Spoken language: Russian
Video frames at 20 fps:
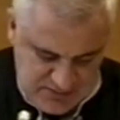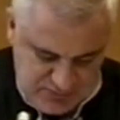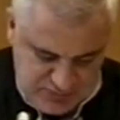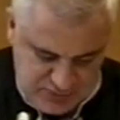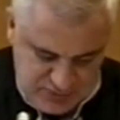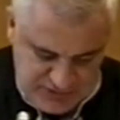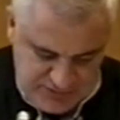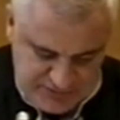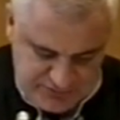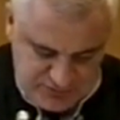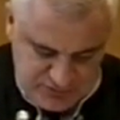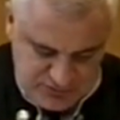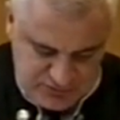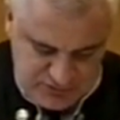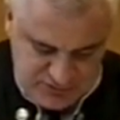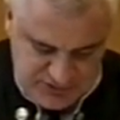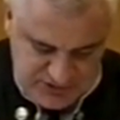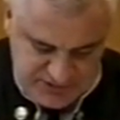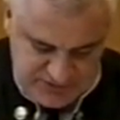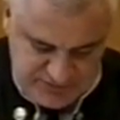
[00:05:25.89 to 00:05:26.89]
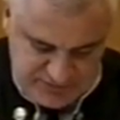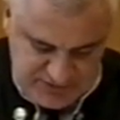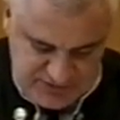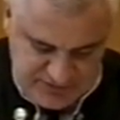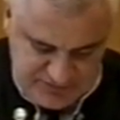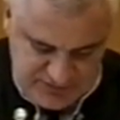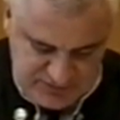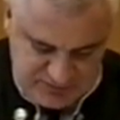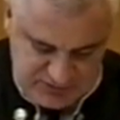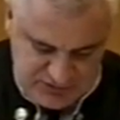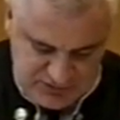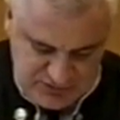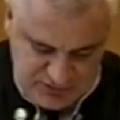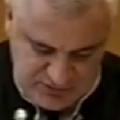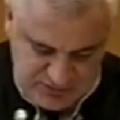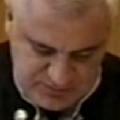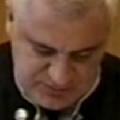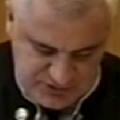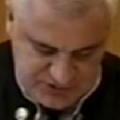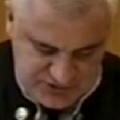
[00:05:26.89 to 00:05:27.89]
пуля в ногу, ранив левое
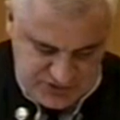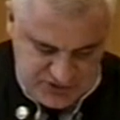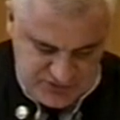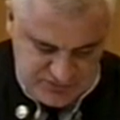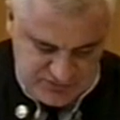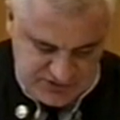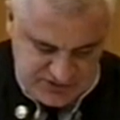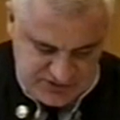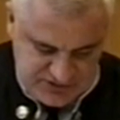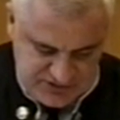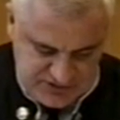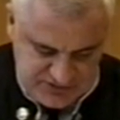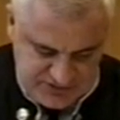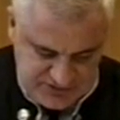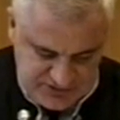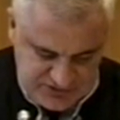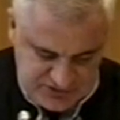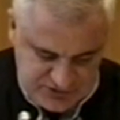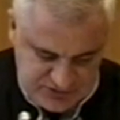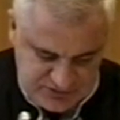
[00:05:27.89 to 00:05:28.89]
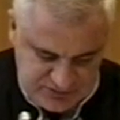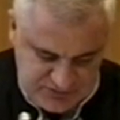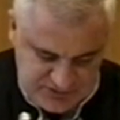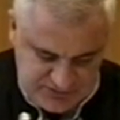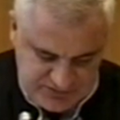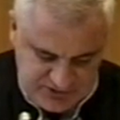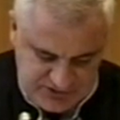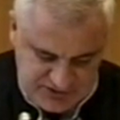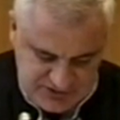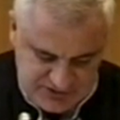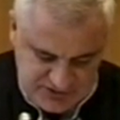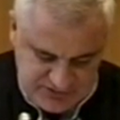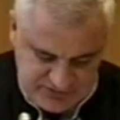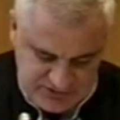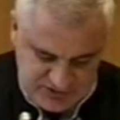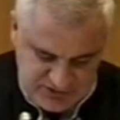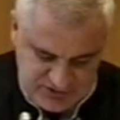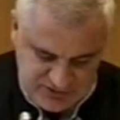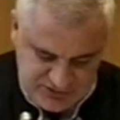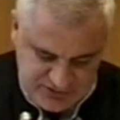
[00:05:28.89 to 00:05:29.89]
бедро, после чего и стало известно, что боевики
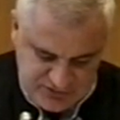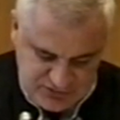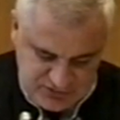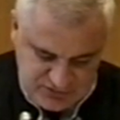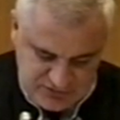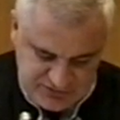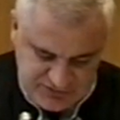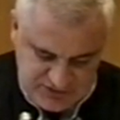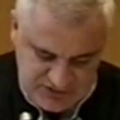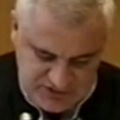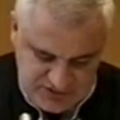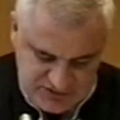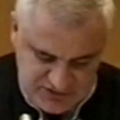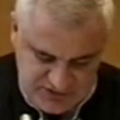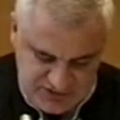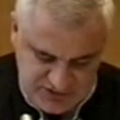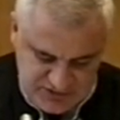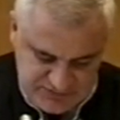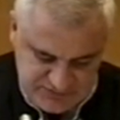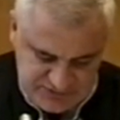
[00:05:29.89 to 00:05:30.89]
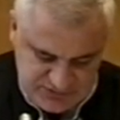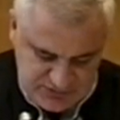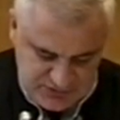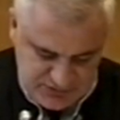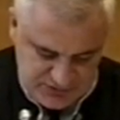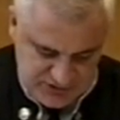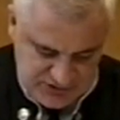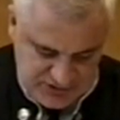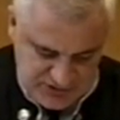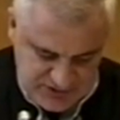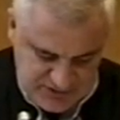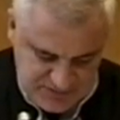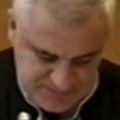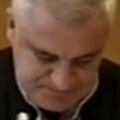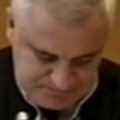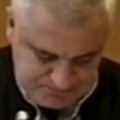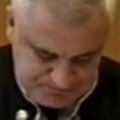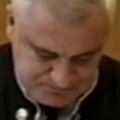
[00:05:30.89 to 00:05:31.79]
захватили школу и взяли детей в заложники